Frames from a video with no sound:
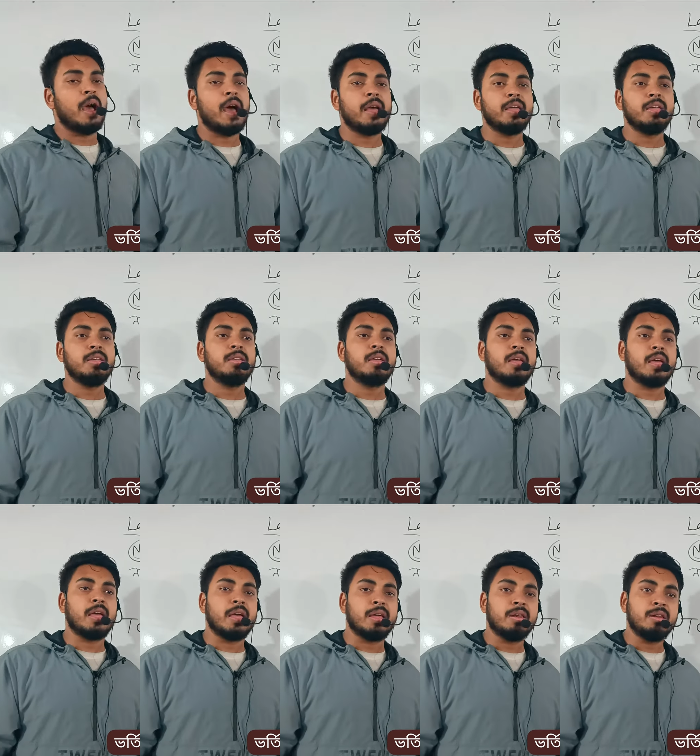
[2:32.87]
আই
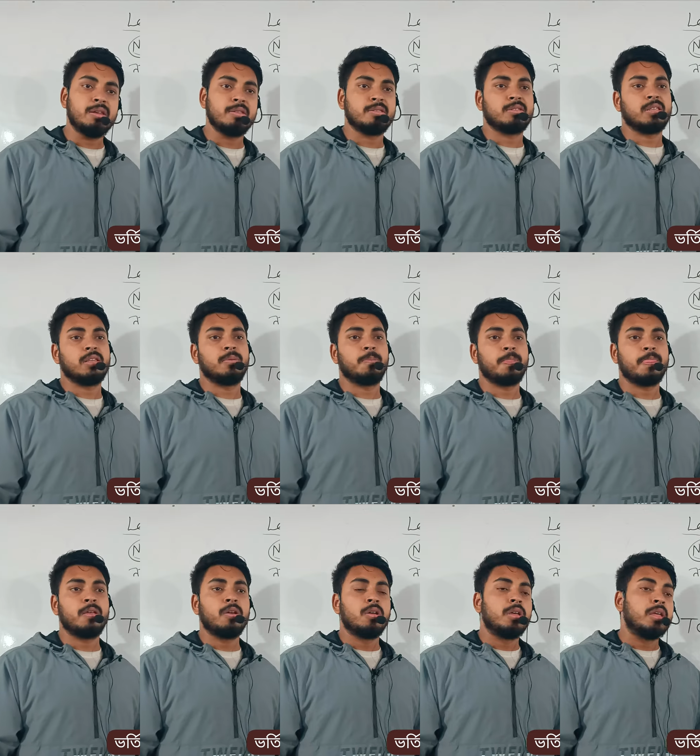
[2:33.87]
এন জি
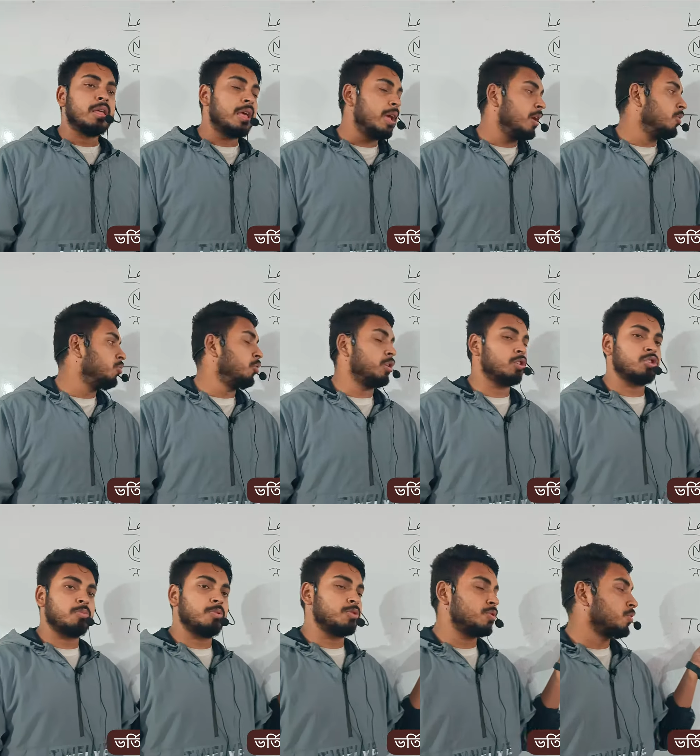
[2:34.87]
এই দুইটা
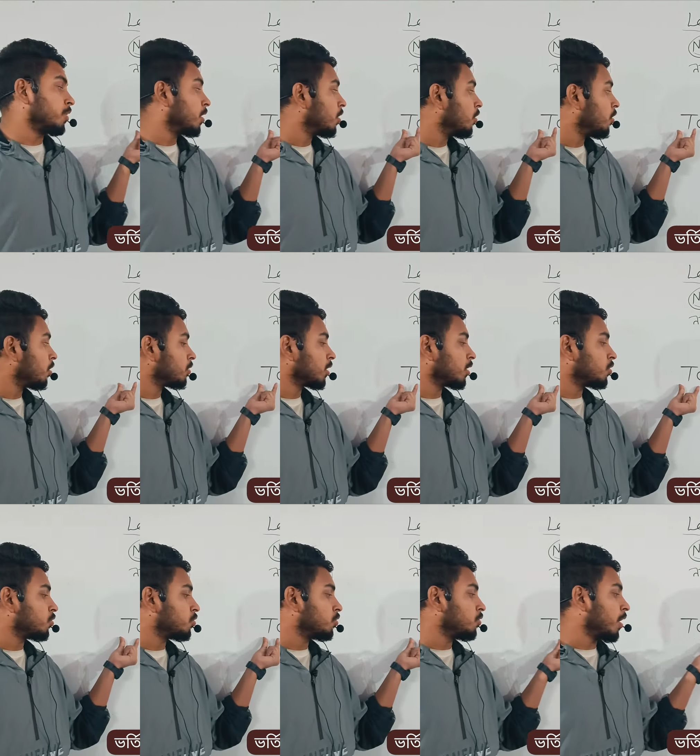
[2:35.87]
শব্দ যোগে অর্থাৎ
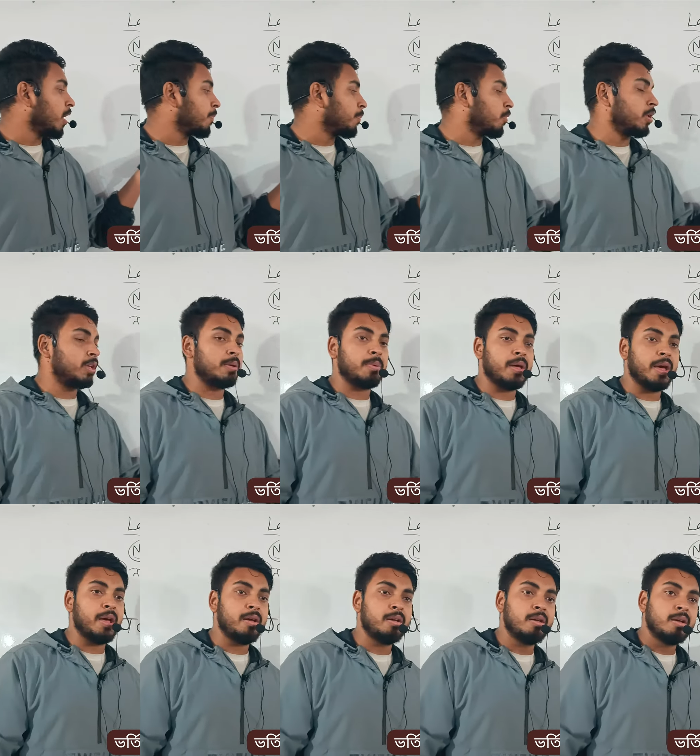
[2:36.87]
টু আর পরে কি
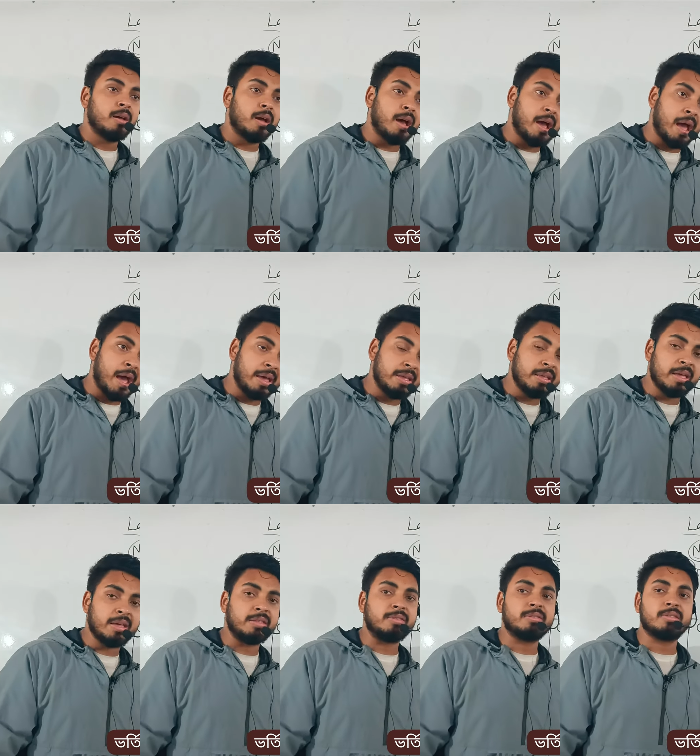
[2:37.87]
ভাইয়া আই
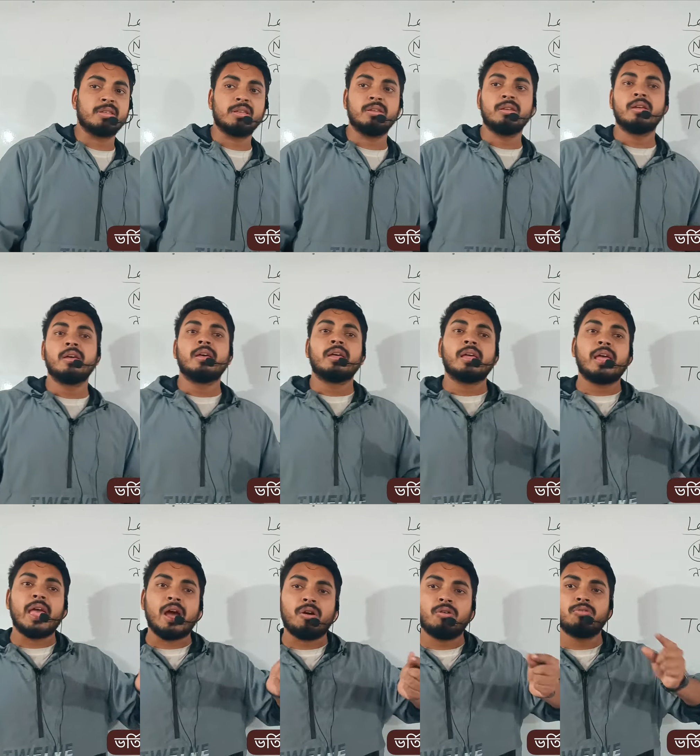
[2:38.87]
এন জি
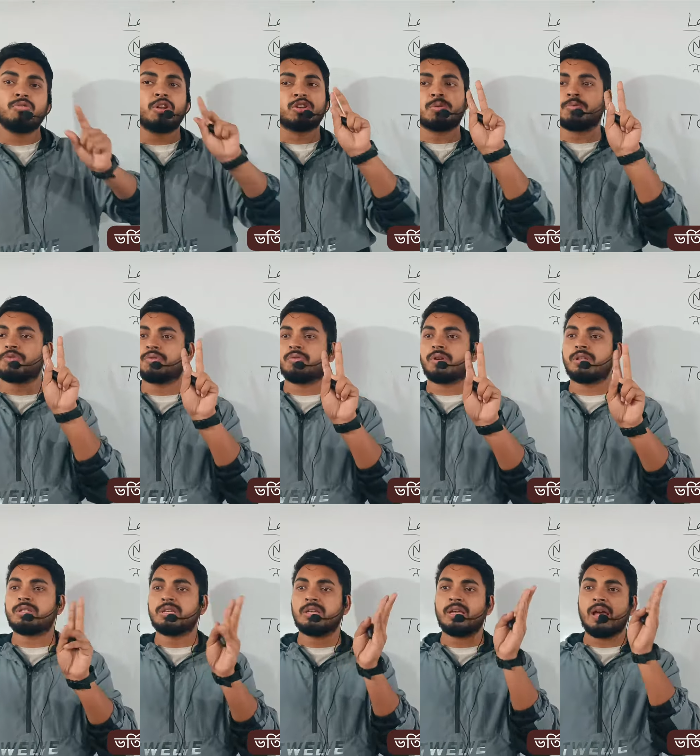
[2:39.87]
এখন দুটো শব্দ যোগ
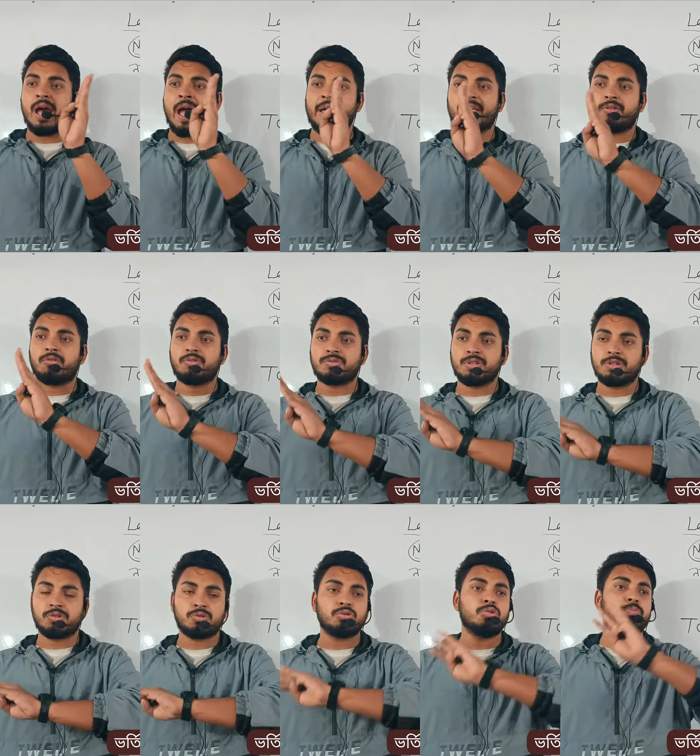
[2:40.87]
করেছি আগে করছি
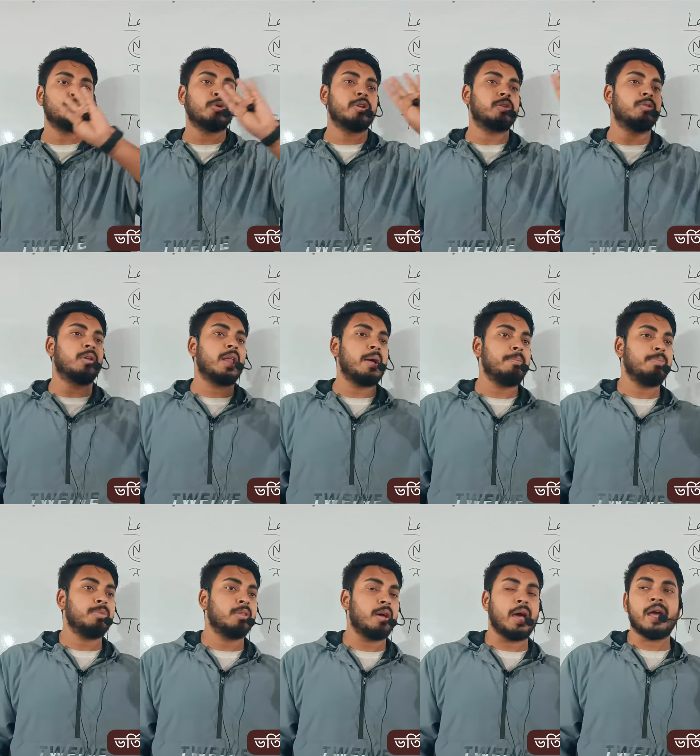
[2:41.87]
টু পরে করলাম
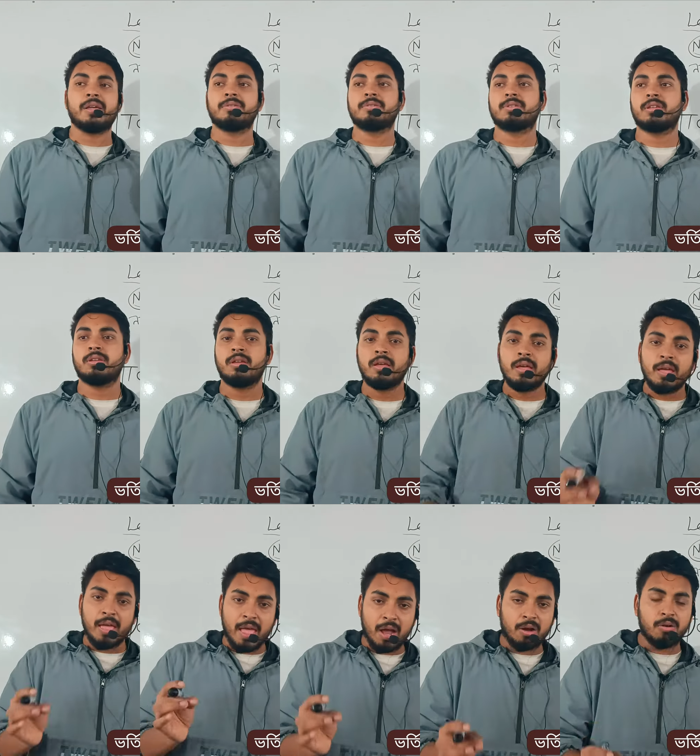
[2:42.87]
আইএনজি
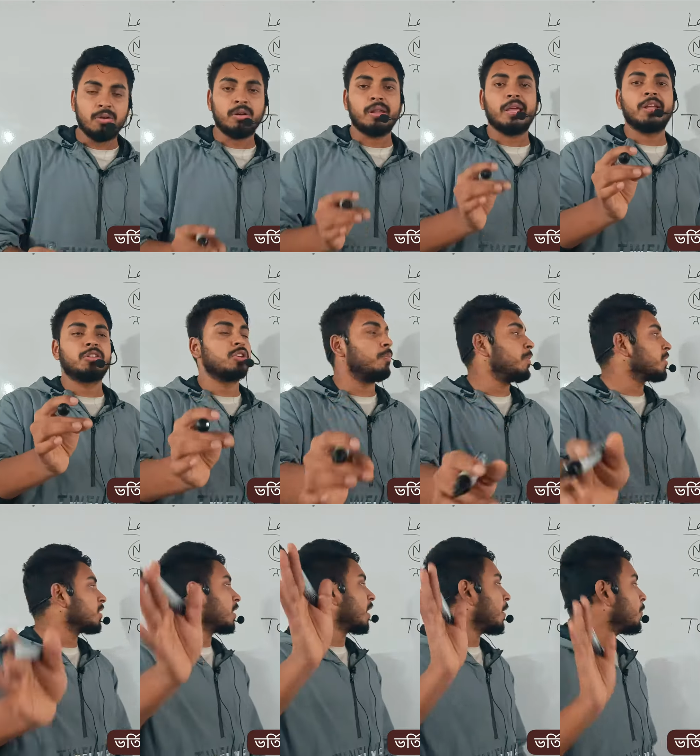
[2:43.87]
এখন এই
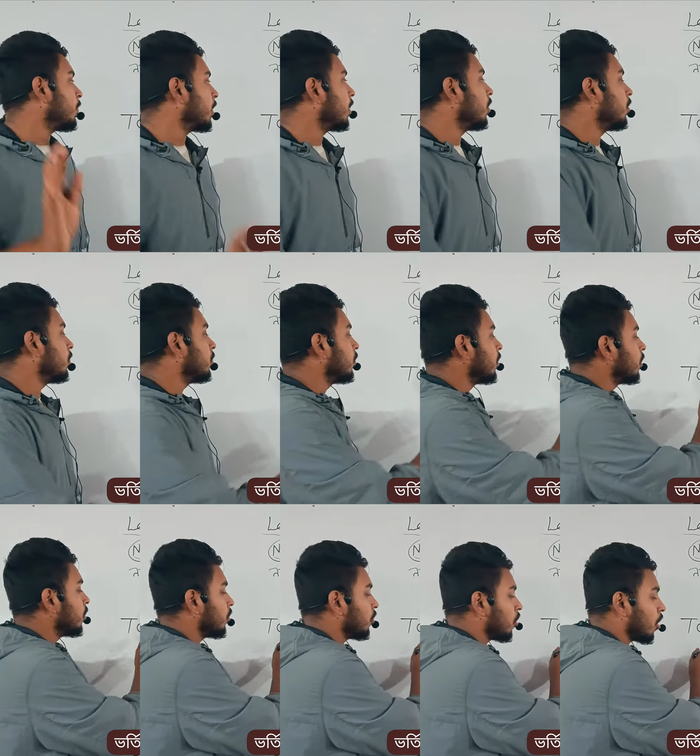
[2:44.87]
টপিকটার নাম হয়ে গেল
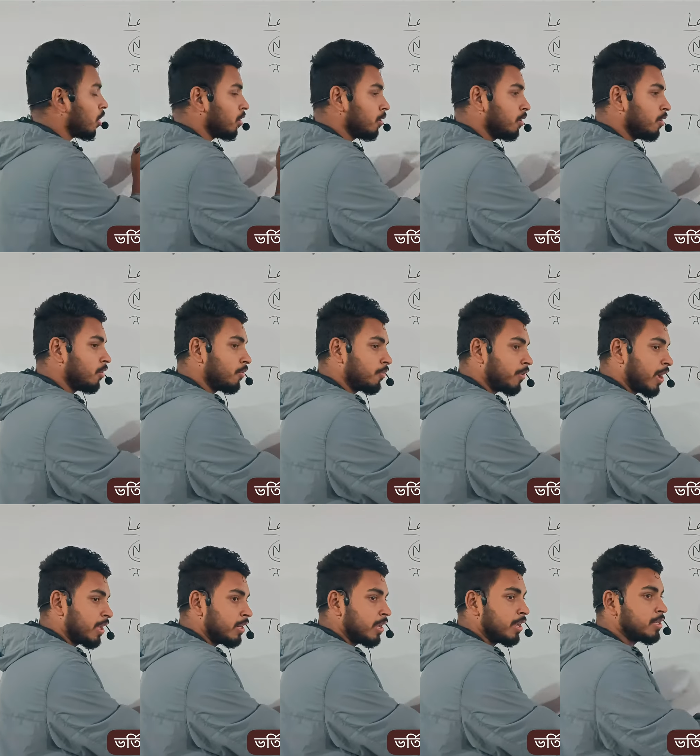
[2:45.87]
নন
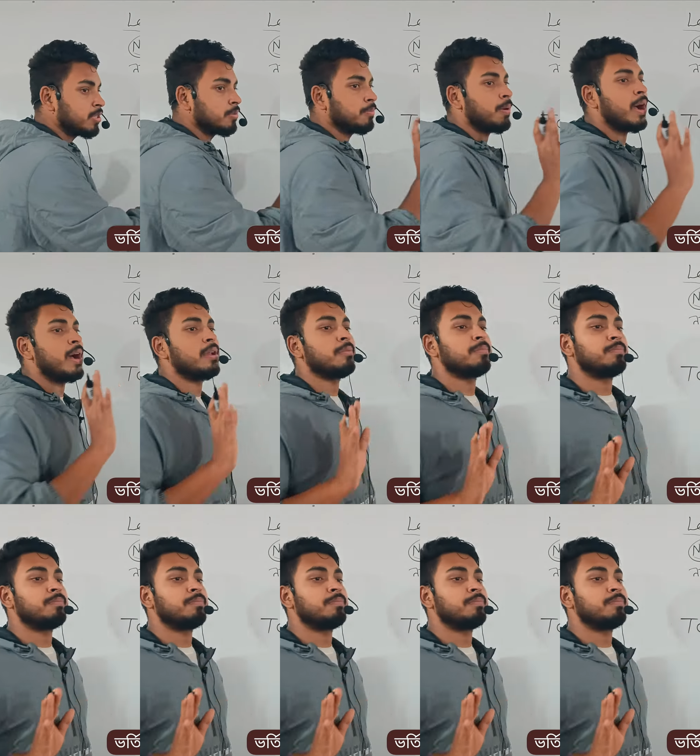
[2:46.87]
ফাইনাইট ভার